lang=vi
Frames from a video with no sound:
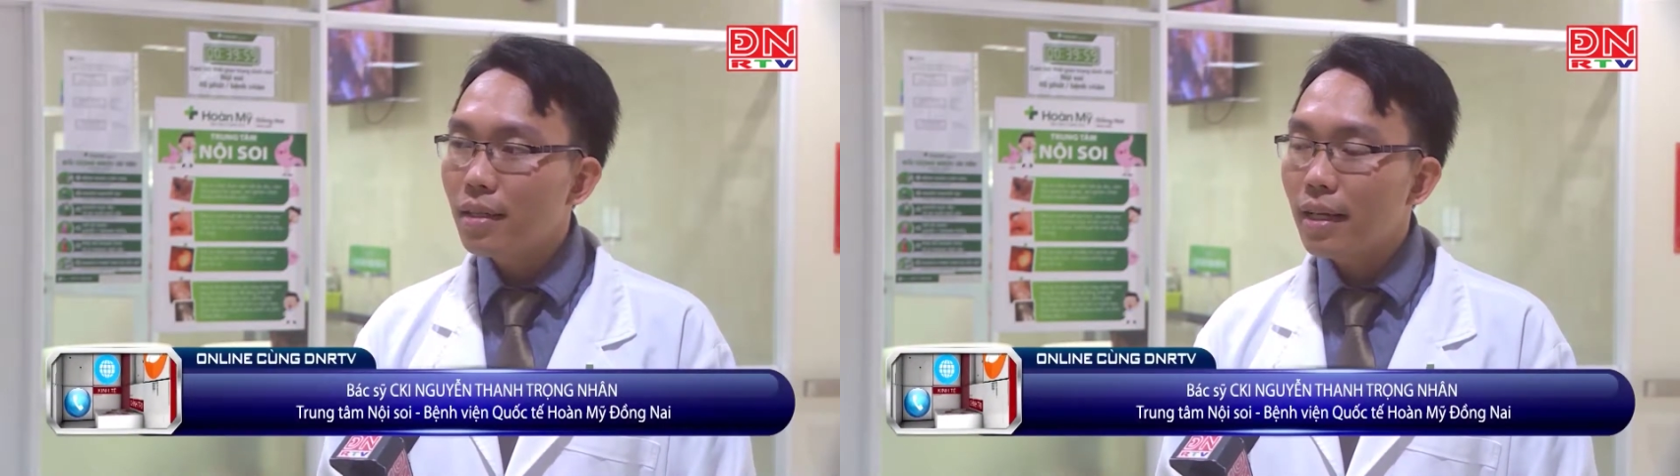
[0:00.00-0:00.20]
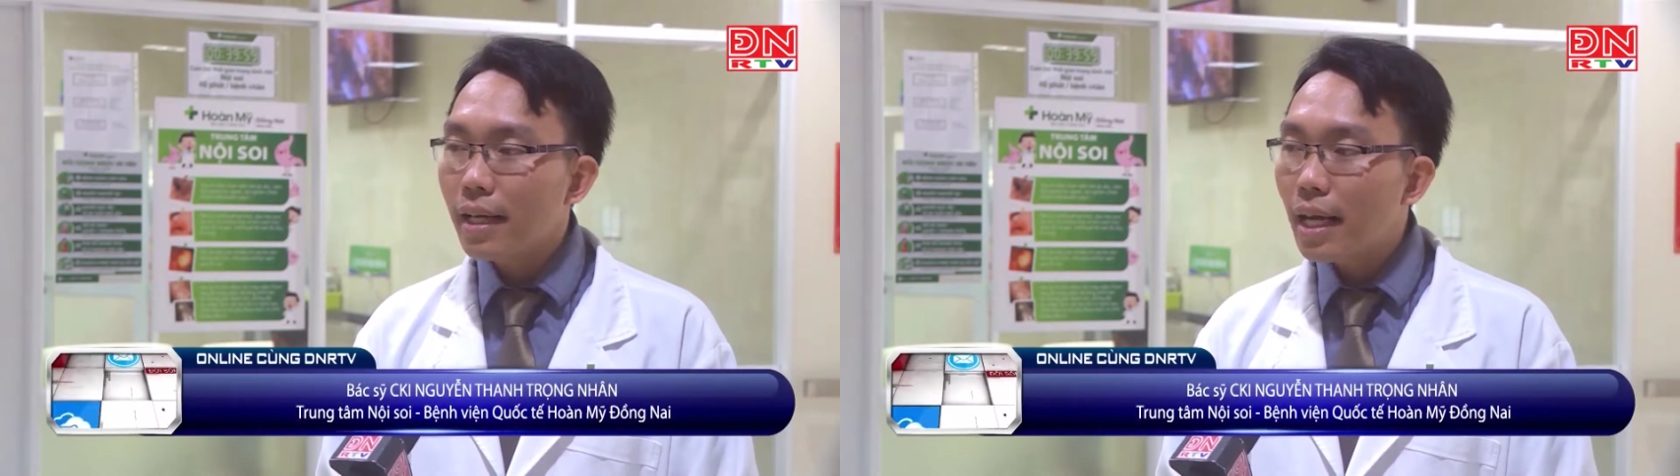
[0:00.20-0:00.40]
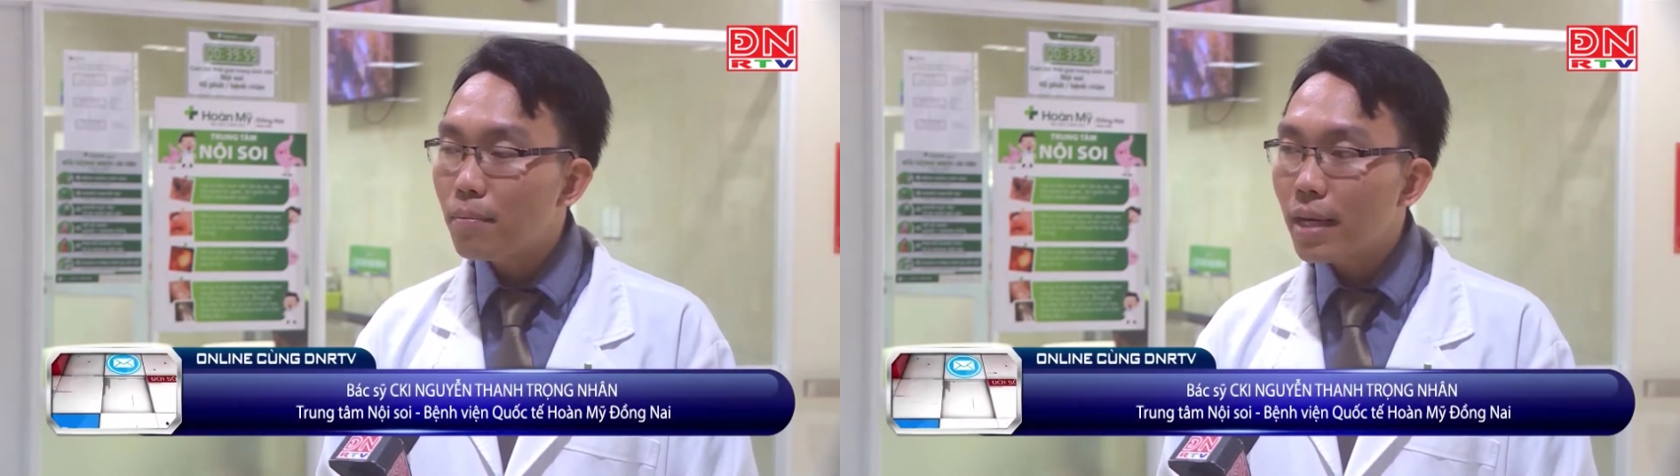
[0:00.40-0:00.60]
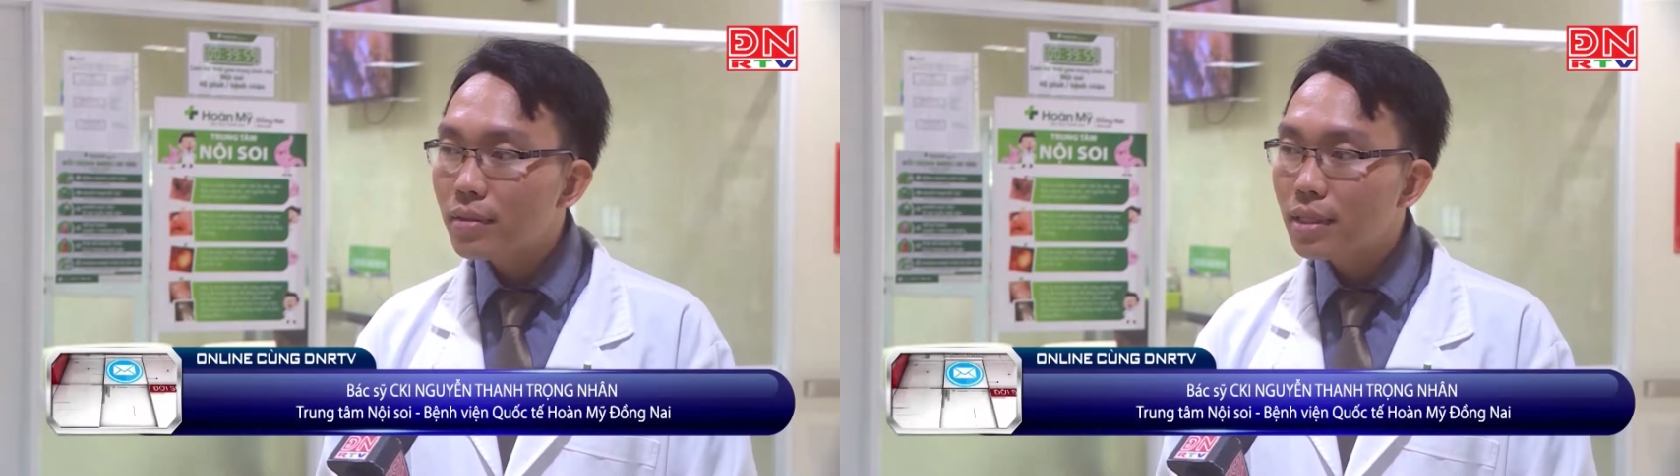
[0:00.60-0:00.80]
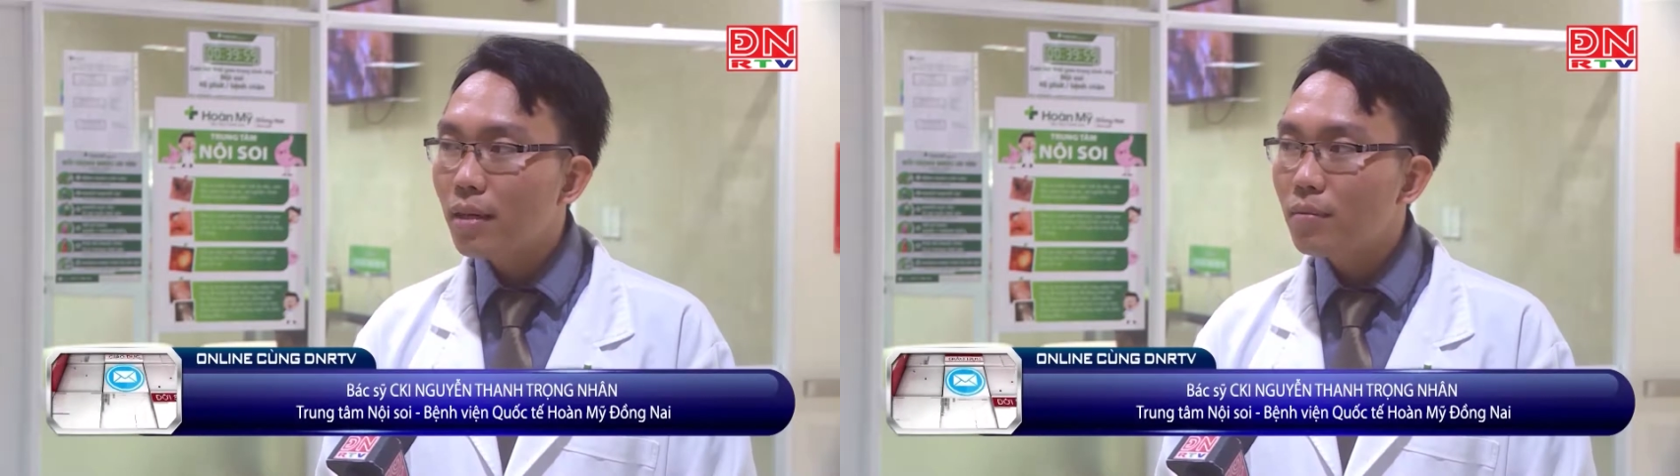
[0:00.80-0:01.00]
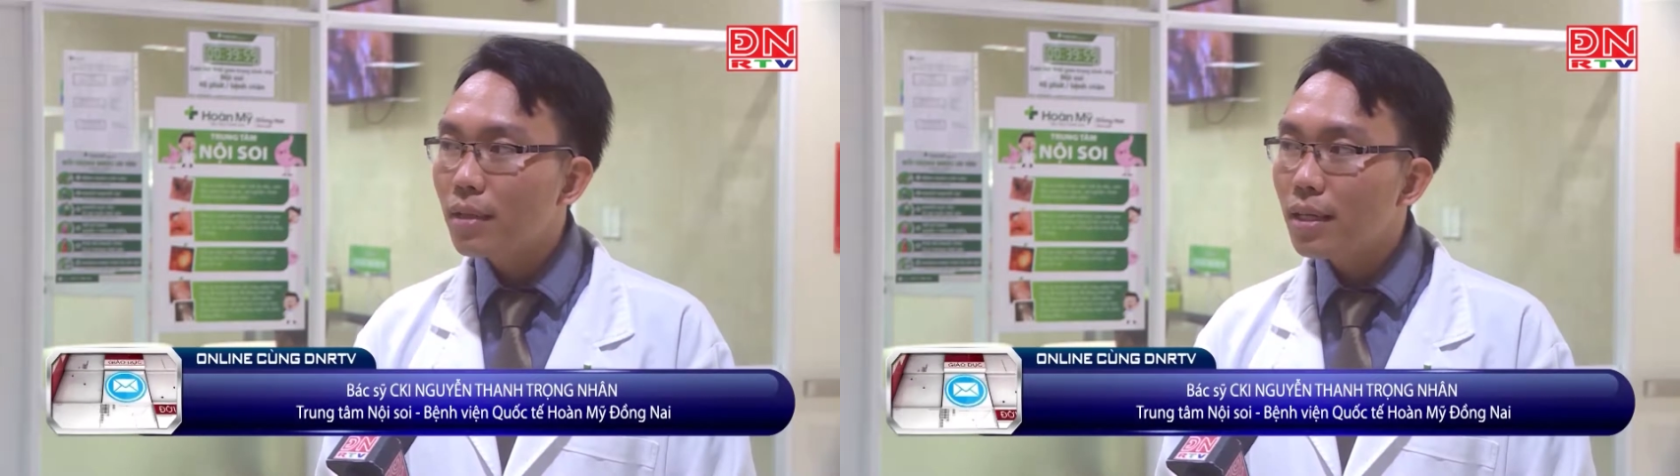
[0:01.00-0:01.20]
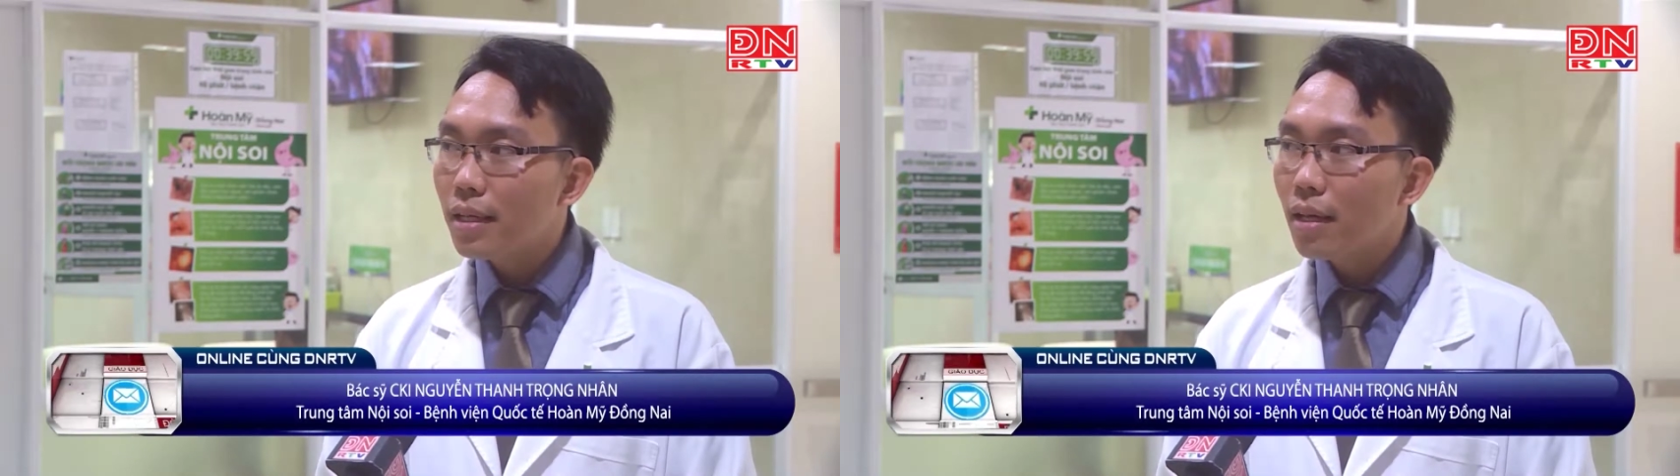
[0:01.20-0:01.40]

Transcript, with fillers: thực hiện cầm máu xong đó là